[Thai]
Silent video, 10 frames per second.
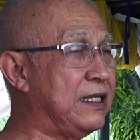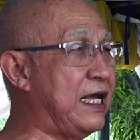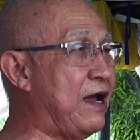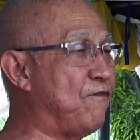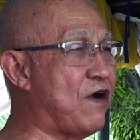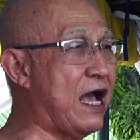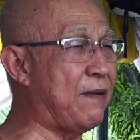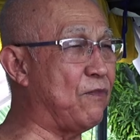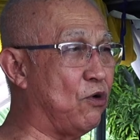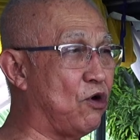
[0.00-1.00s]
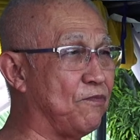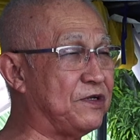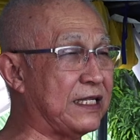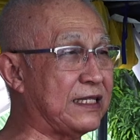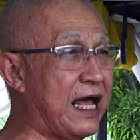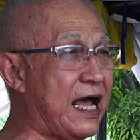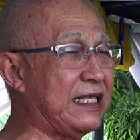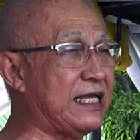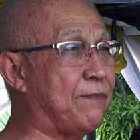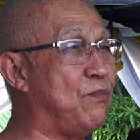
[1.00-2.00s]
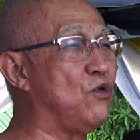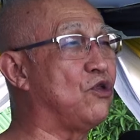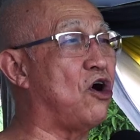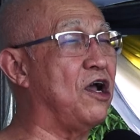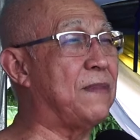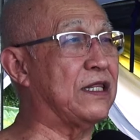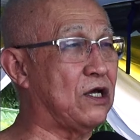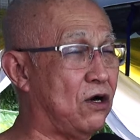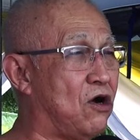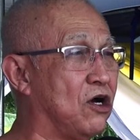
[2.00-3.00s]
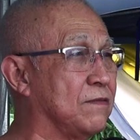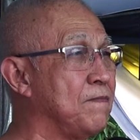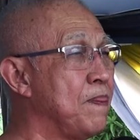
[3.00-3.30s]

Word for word: ได้รับความเคารพศรัทธาจากผู้น้อยมาตลอด